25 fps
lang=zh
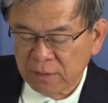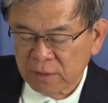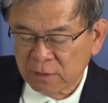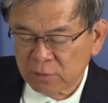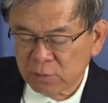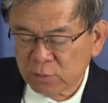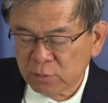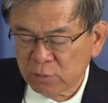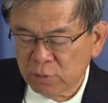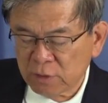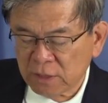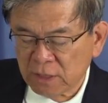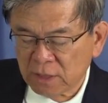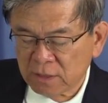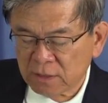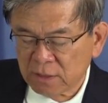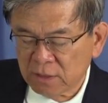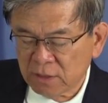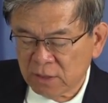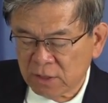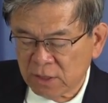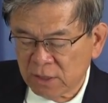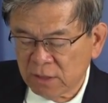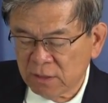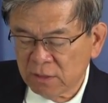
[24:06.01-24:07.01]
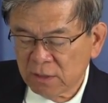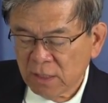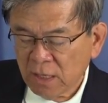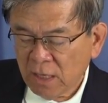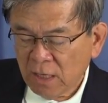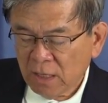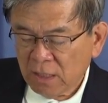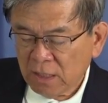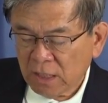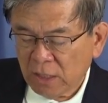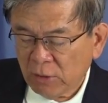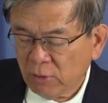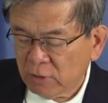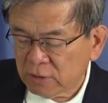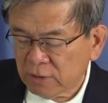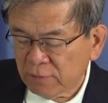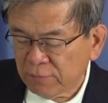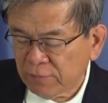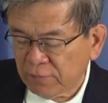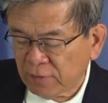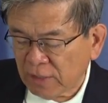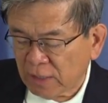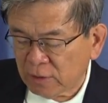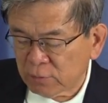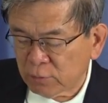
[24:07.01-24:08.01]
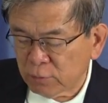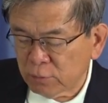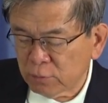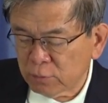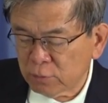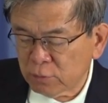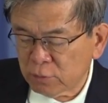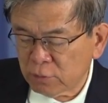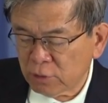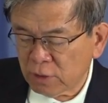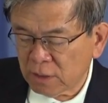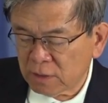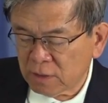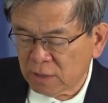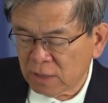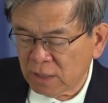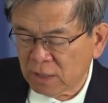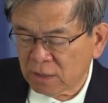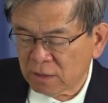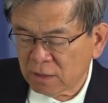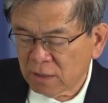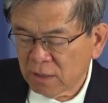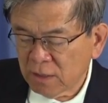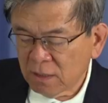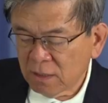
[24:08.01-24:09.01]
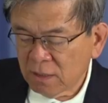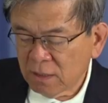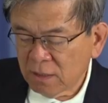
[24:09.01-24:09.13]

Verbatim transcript: 能苏醒人心；耶和华的法度确定，